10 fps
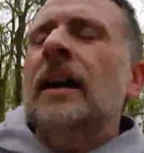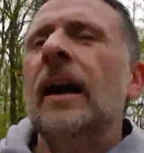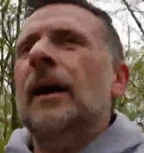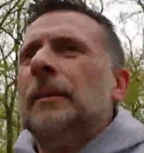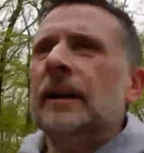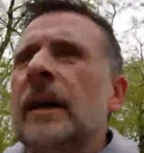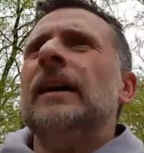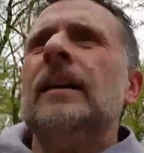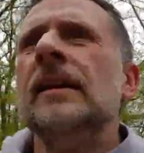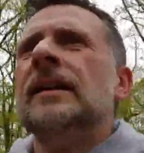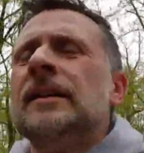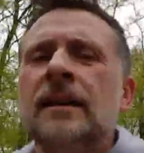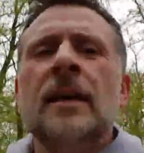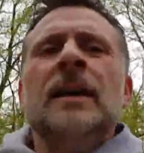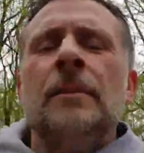Aber hier
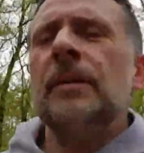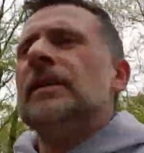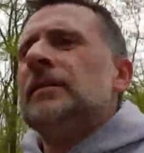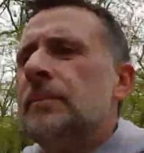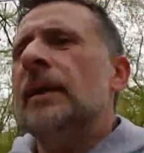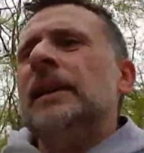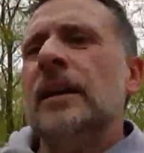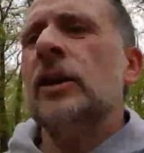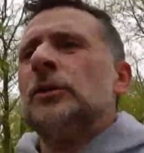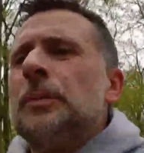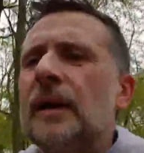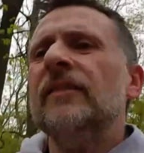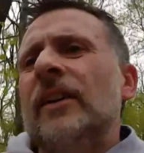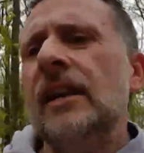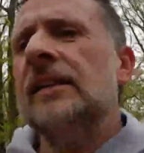bin ich im Berliner
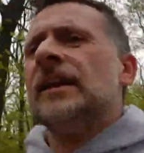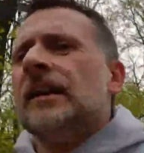Spreewald,